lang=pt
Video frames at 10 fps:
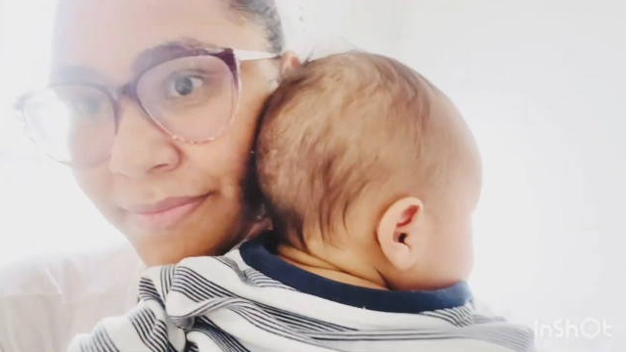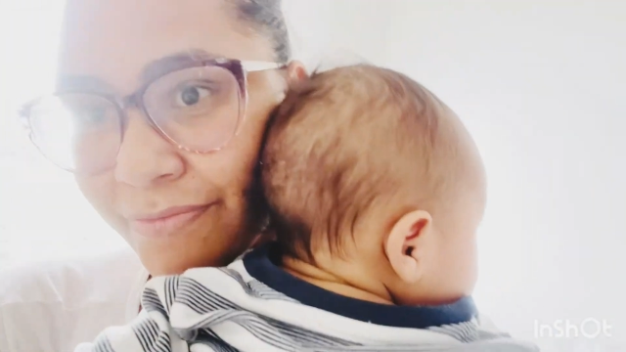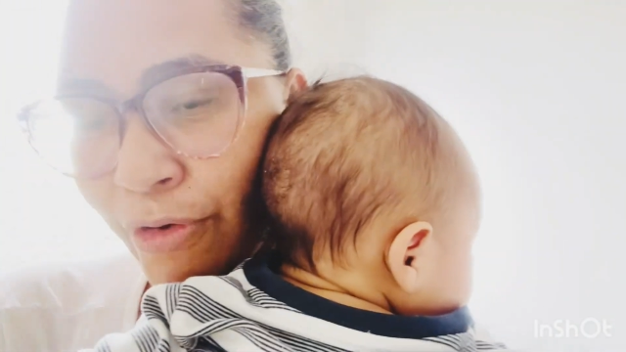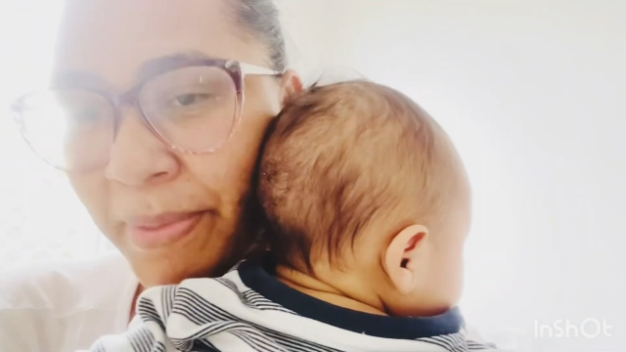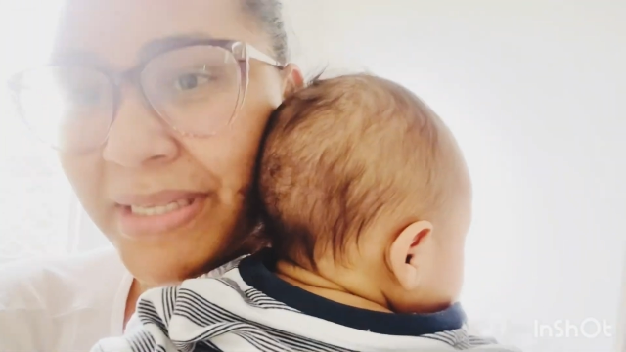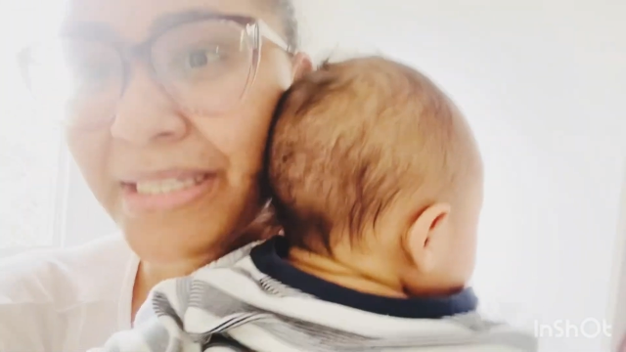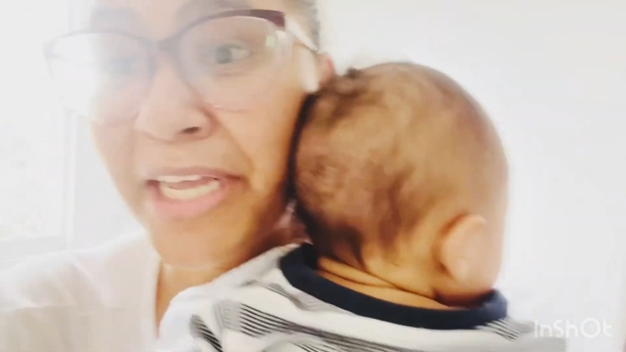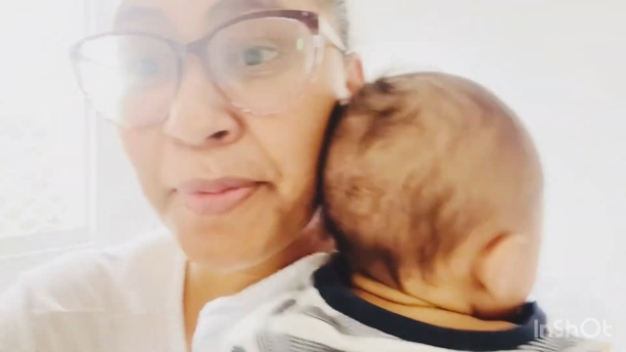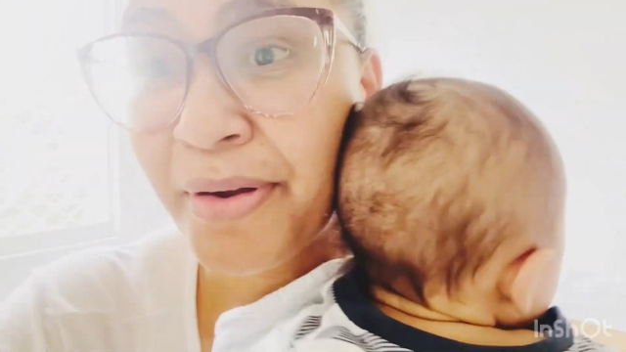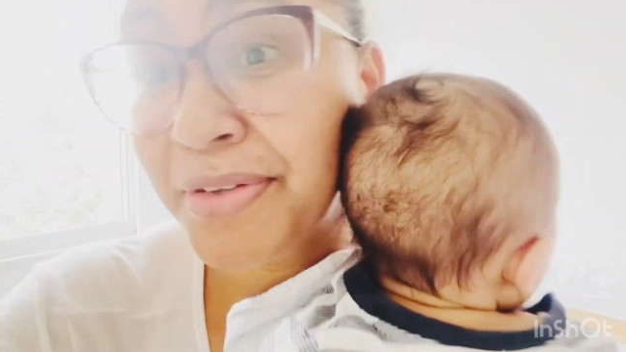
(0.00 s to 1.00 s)
Vou apresentar
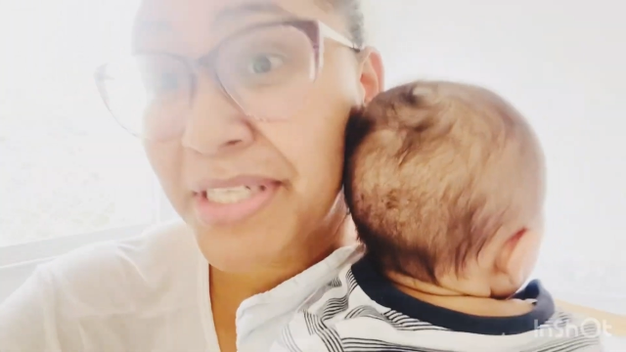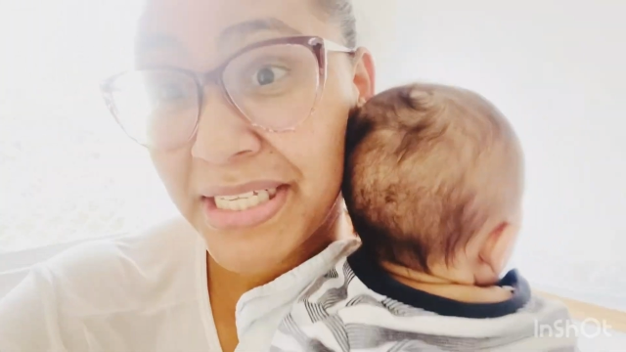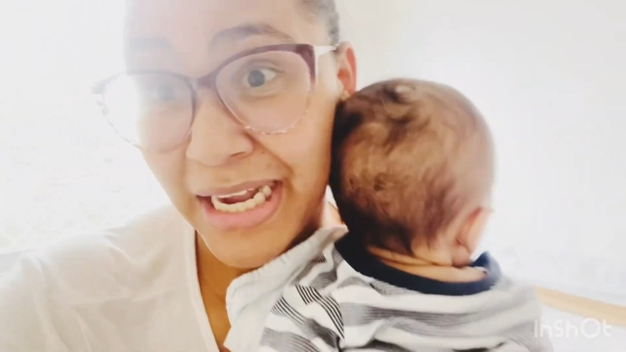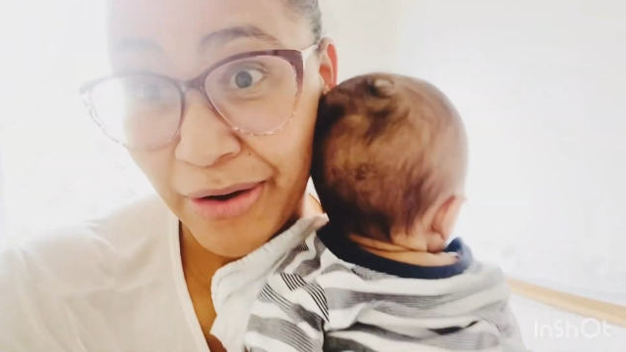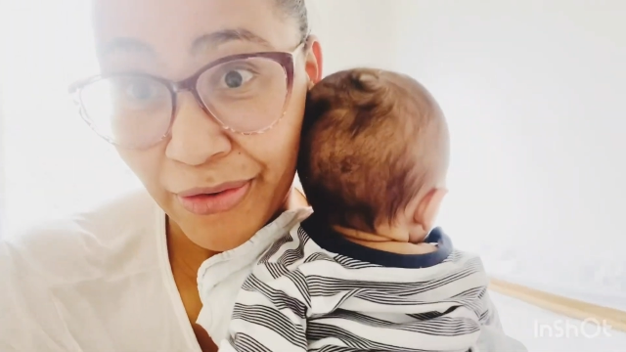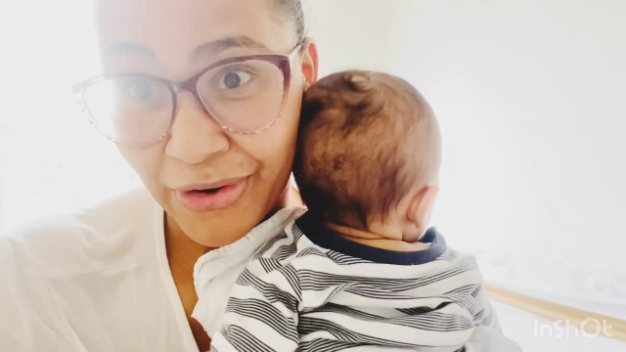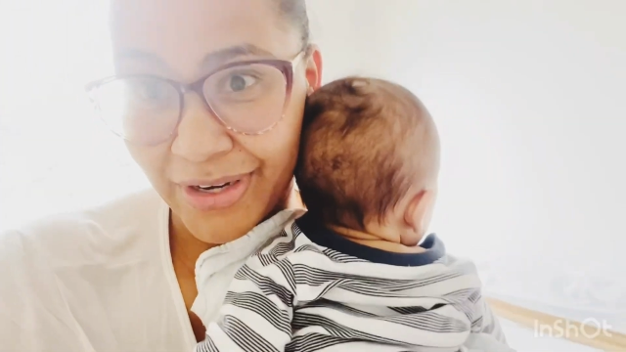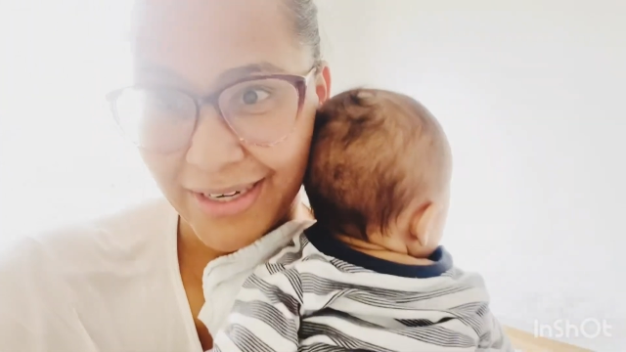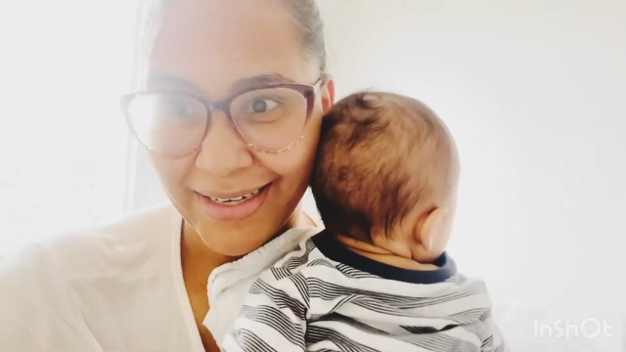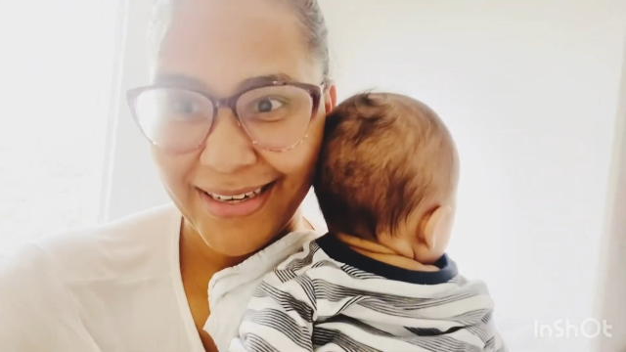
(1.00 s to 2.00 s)
ela pra vocês agora.